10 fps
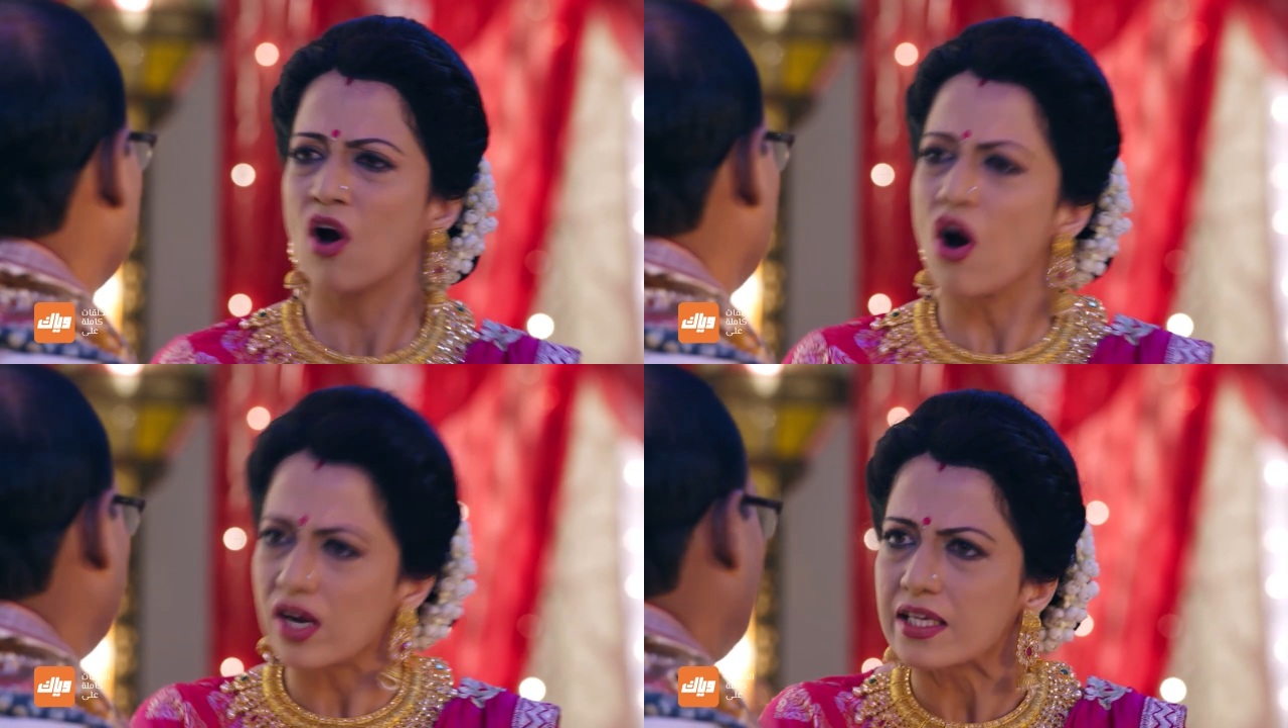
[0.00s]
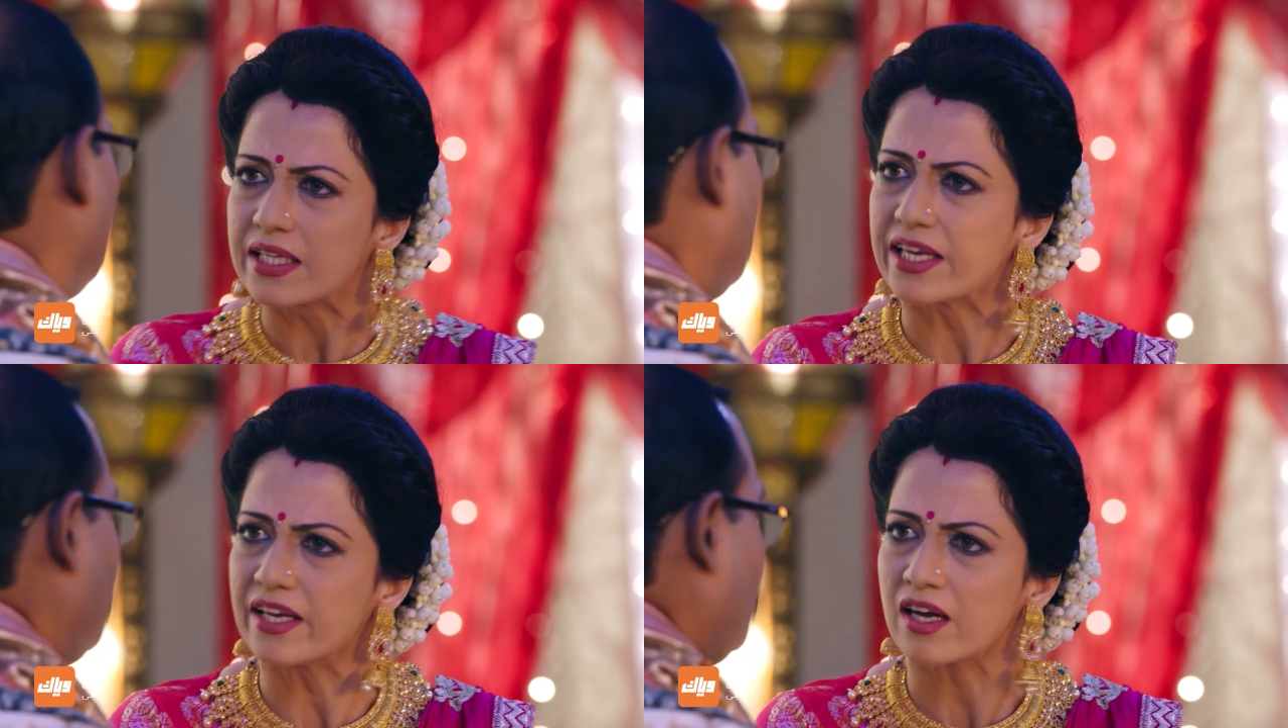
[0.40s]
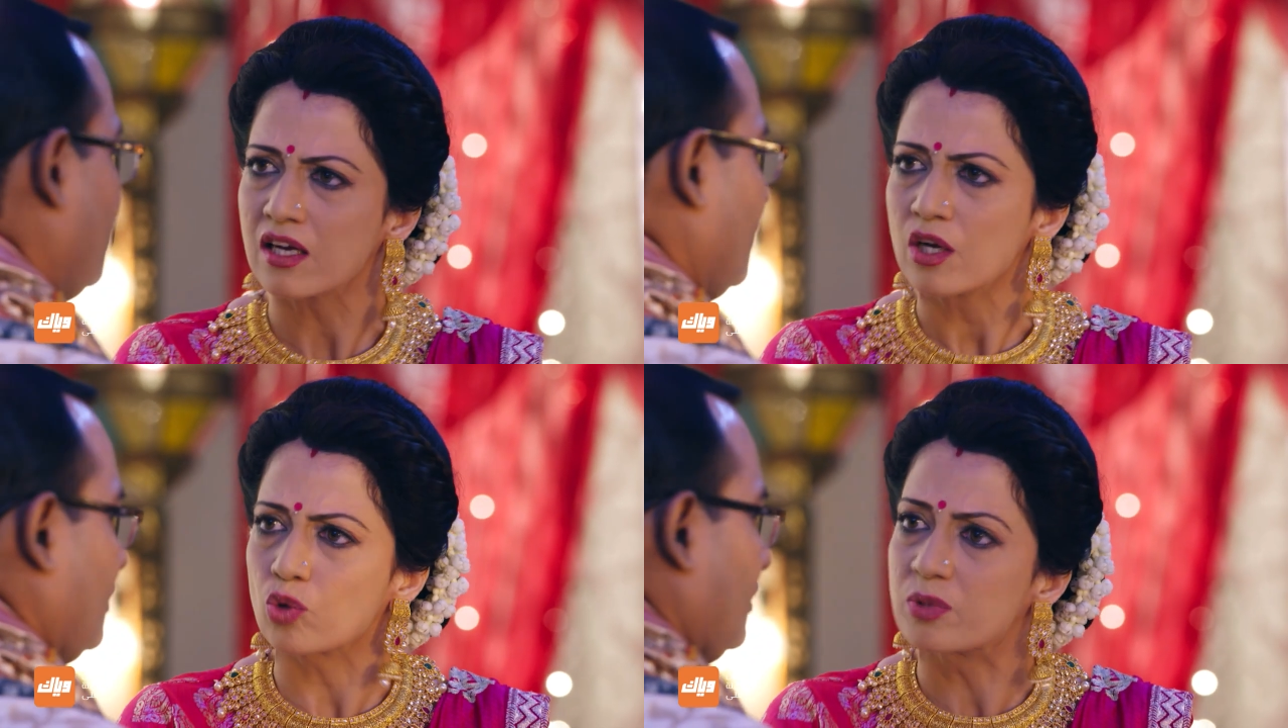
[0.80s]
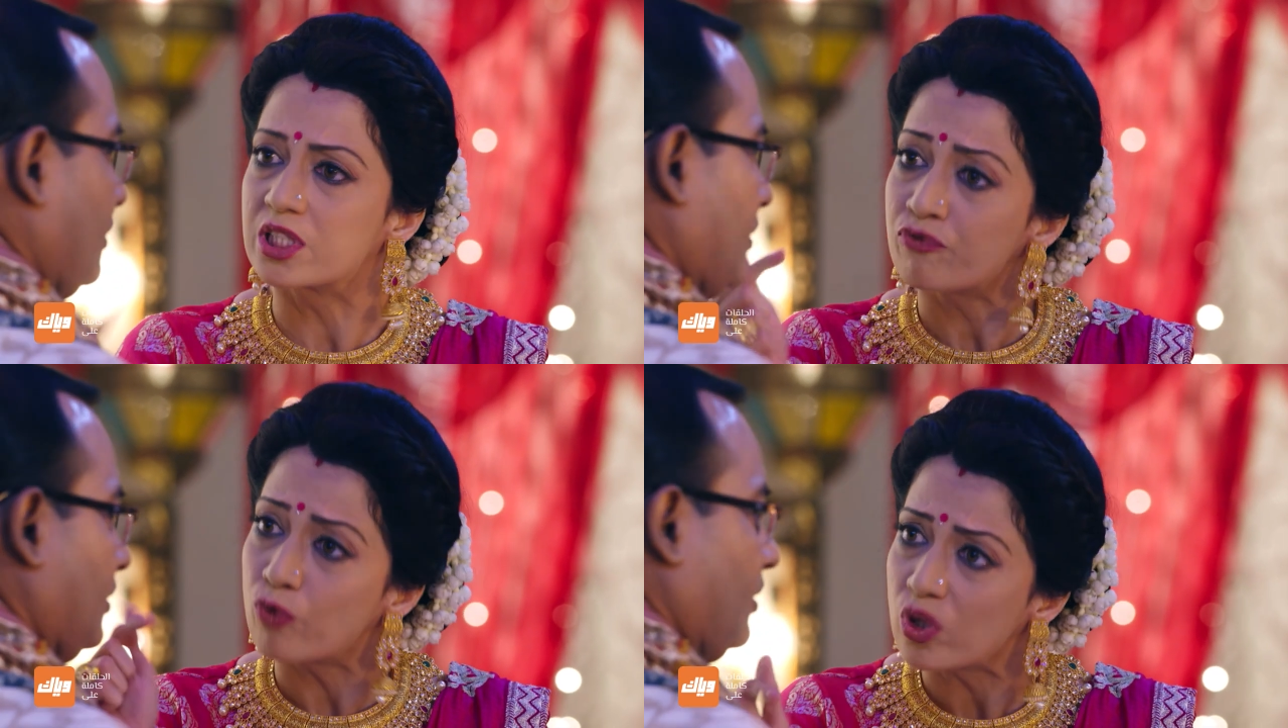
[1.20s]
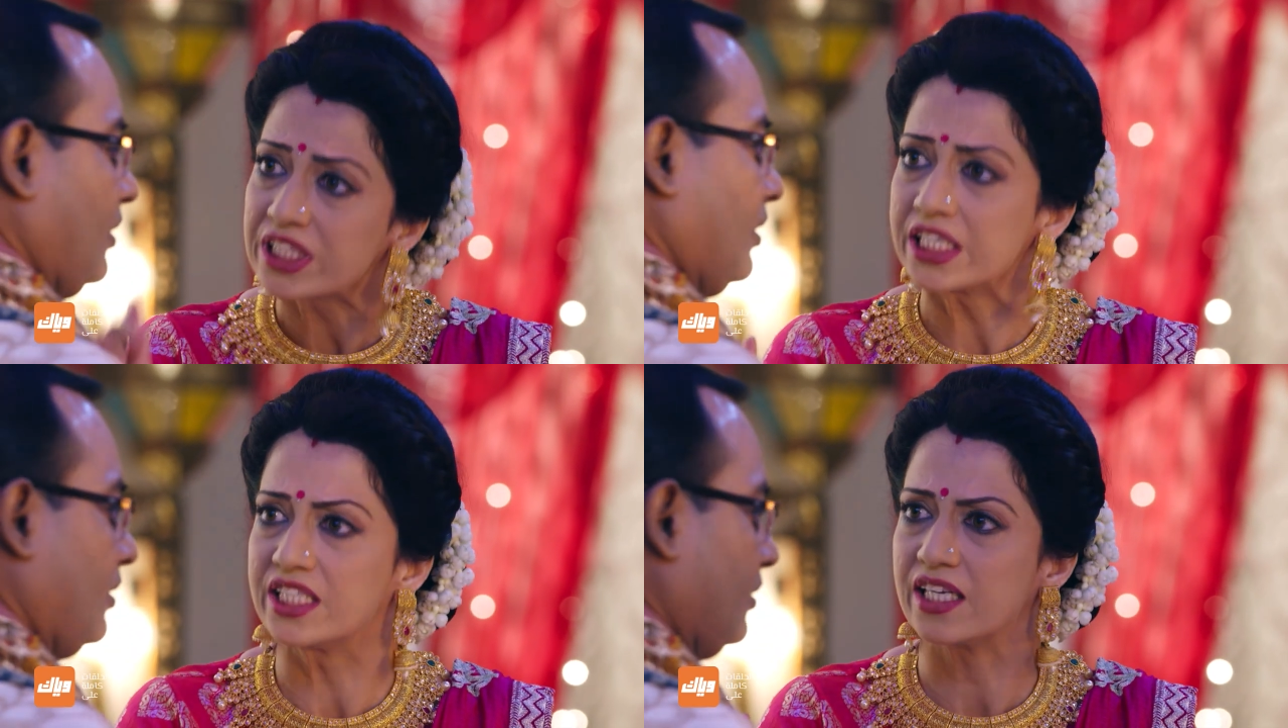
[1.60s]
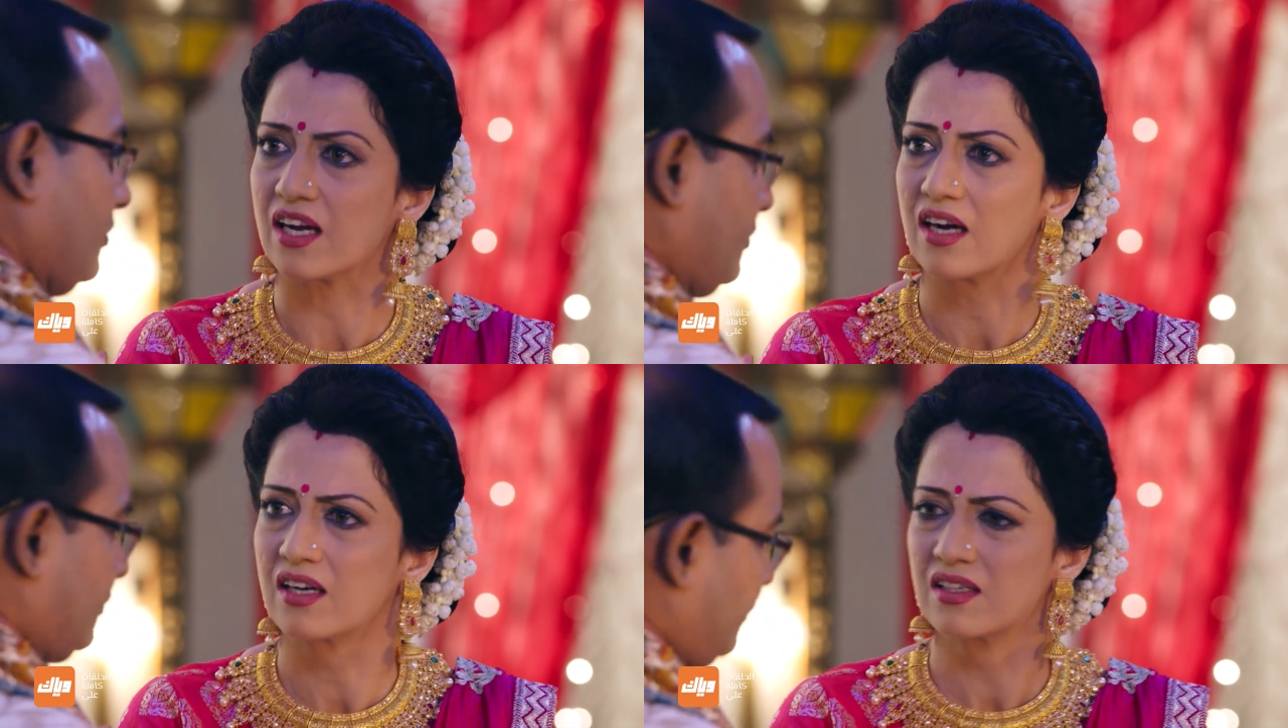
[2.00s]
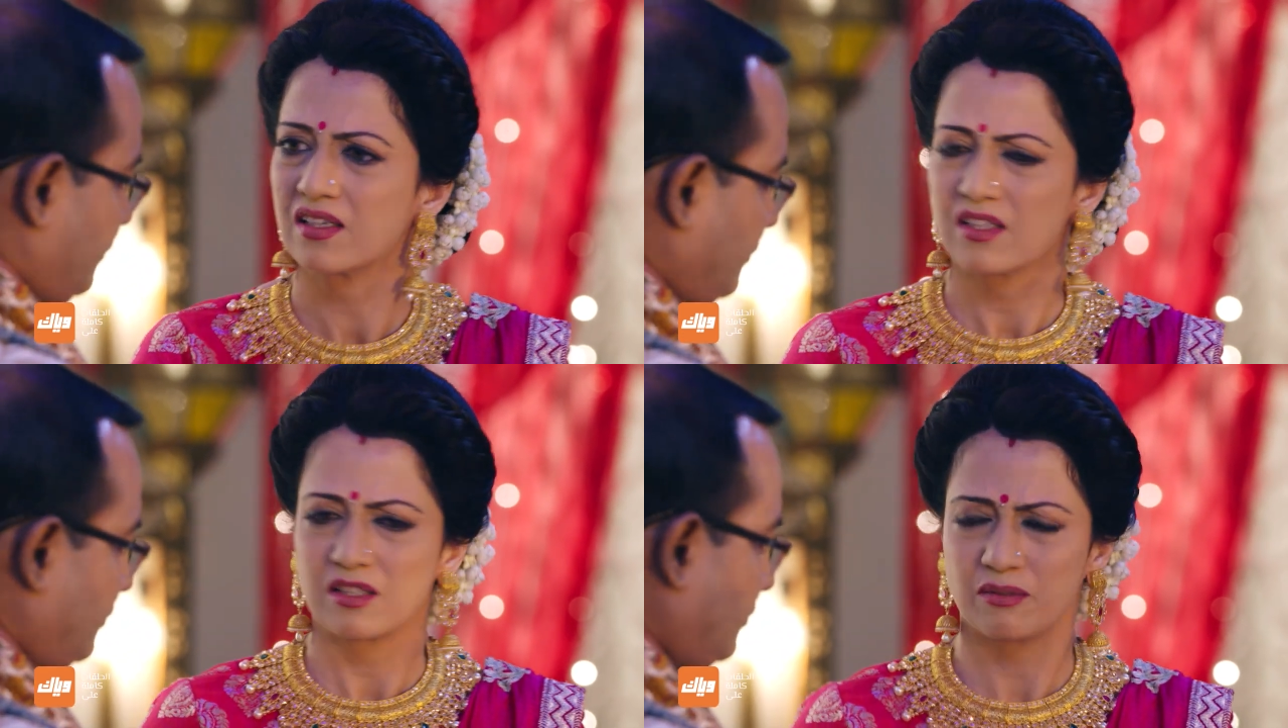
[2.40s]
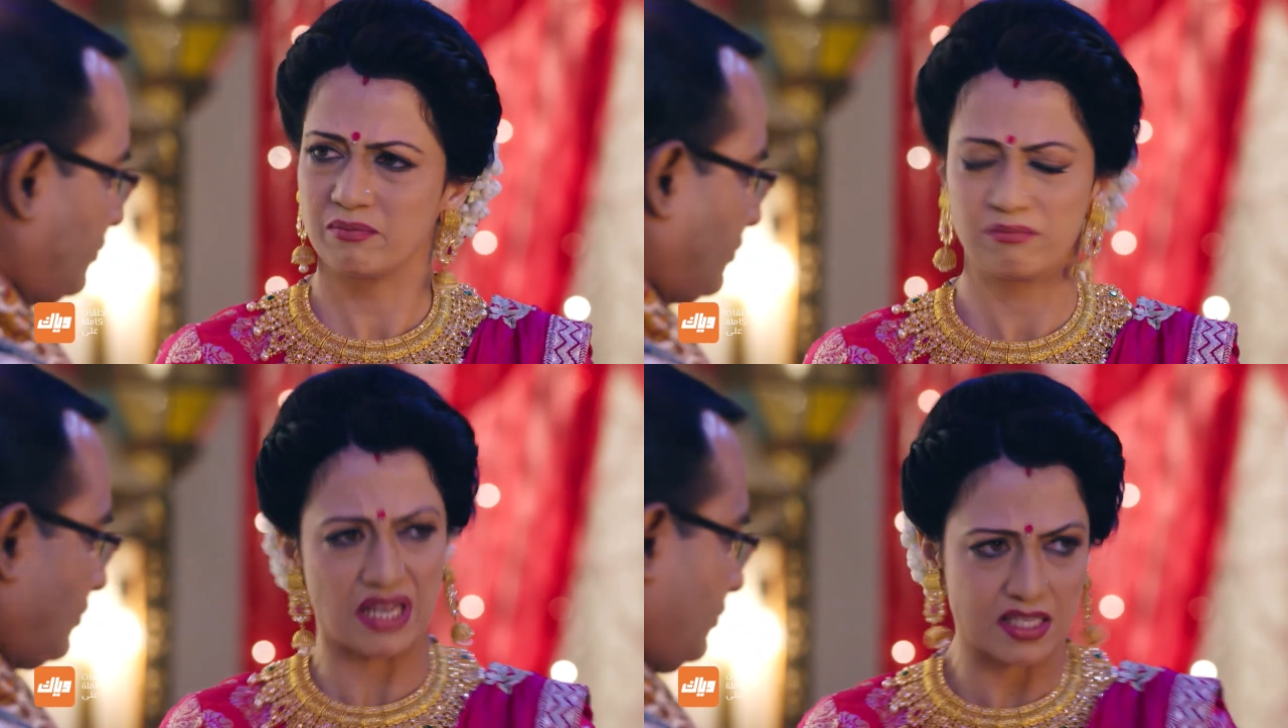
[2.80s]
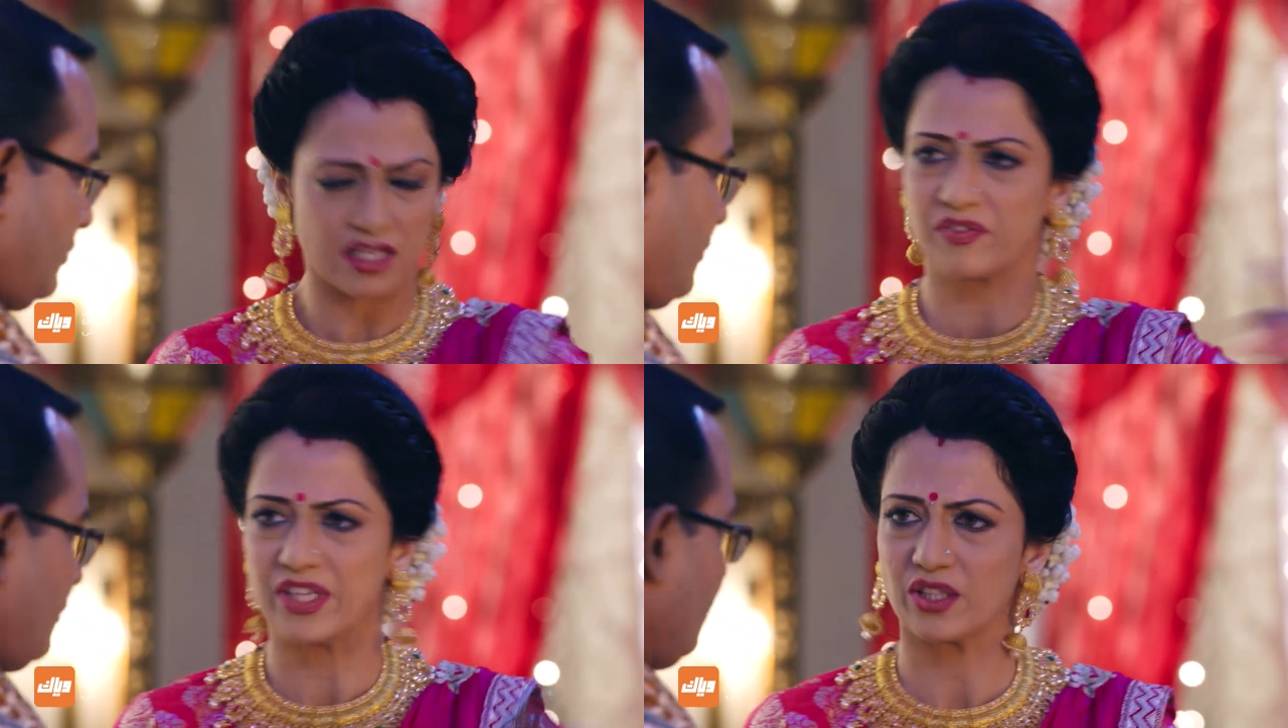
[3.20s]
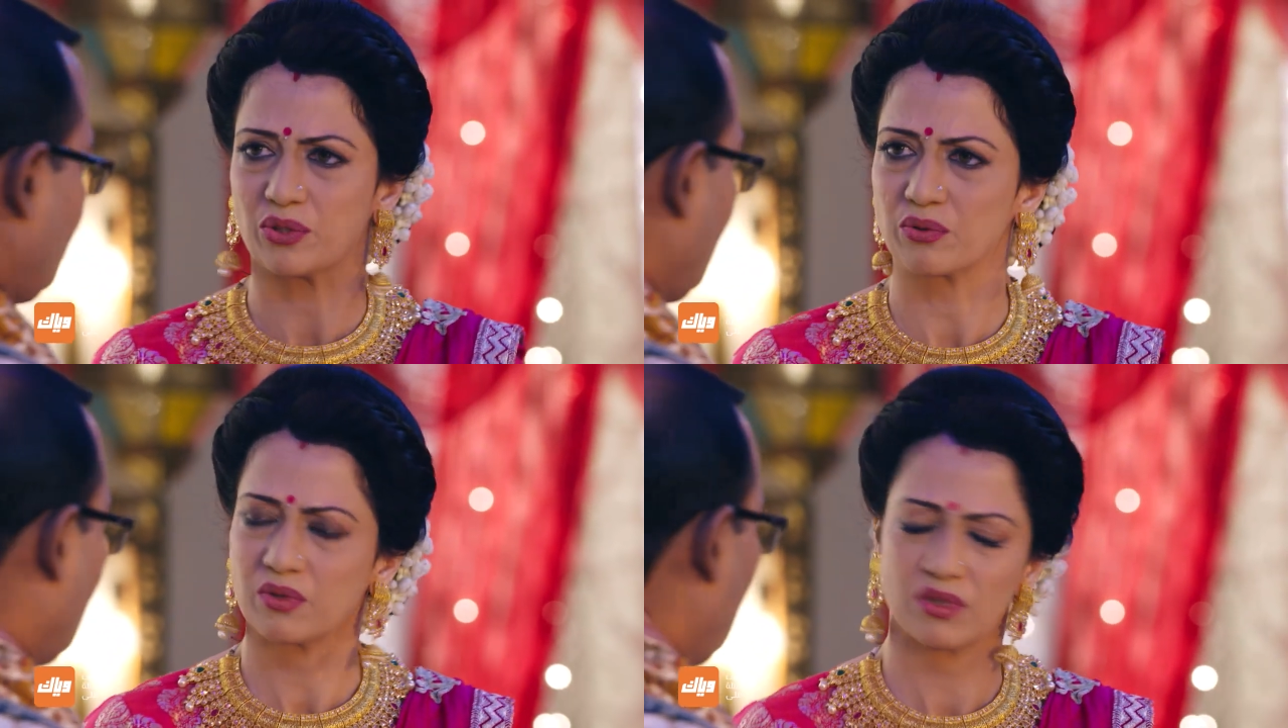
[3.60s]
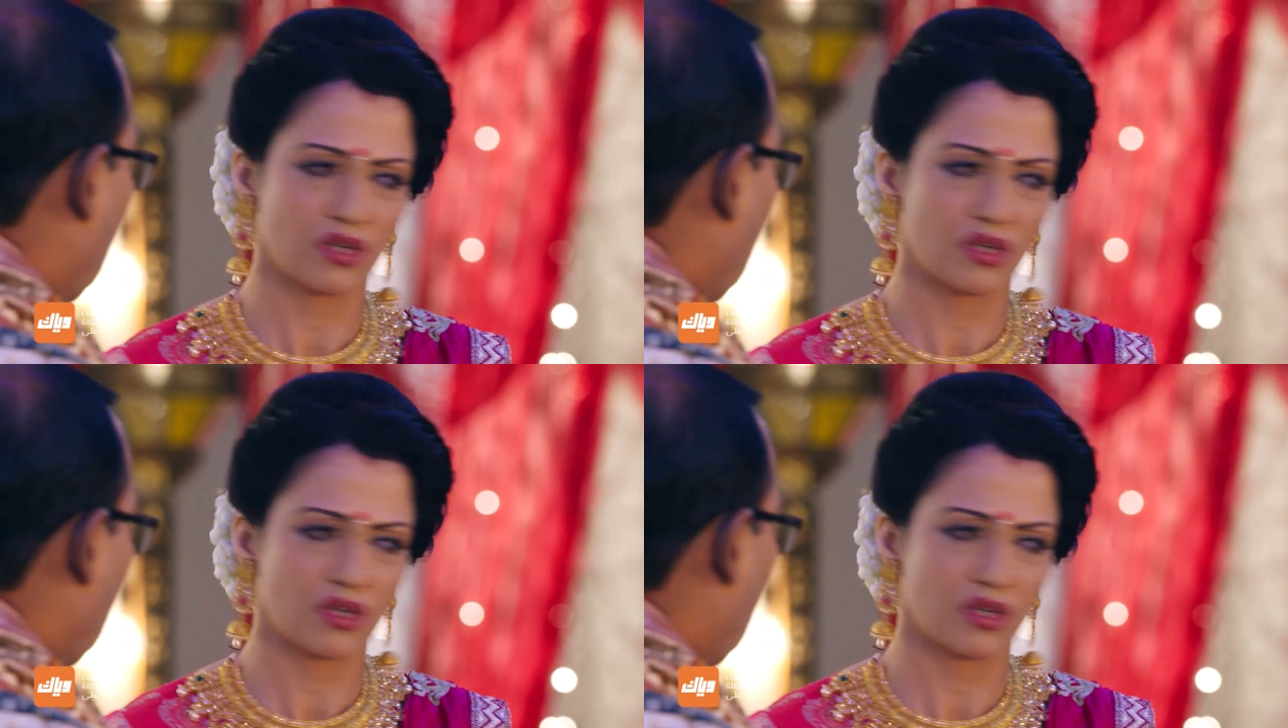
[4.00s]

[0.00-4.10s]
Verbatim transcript: وبس تلاقي البنات فورا جيبهم على العرس بتلاقيني هون